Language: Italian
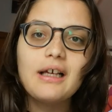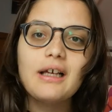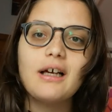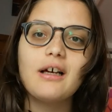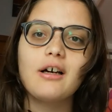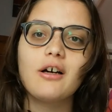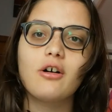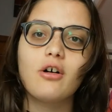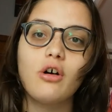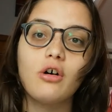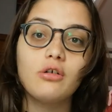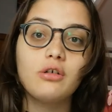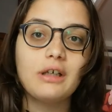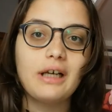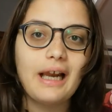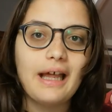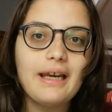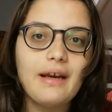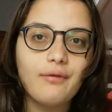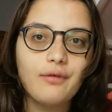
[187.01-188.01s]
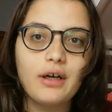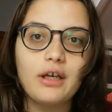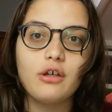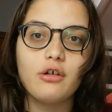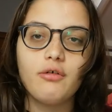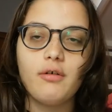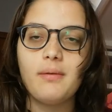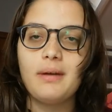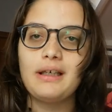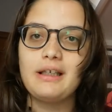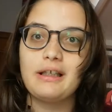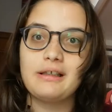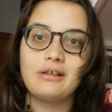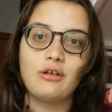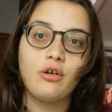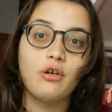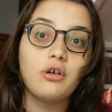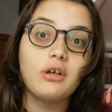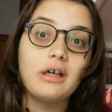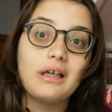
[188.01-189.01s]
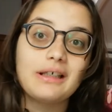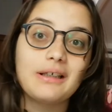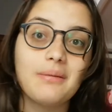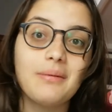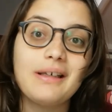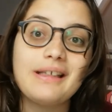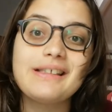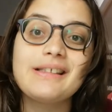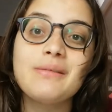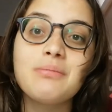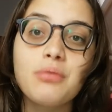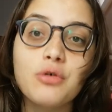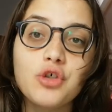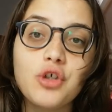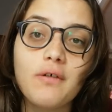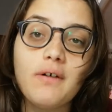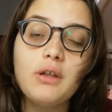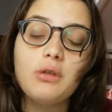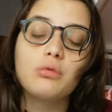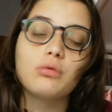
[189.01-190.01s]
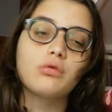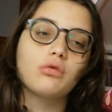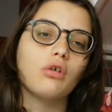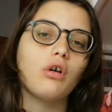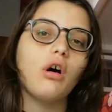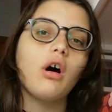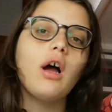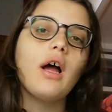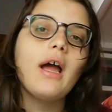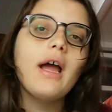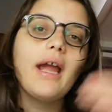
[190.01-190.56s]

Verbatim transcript: uh, con l'aria fredda ovviamente, se altrimenti si bruciava tutto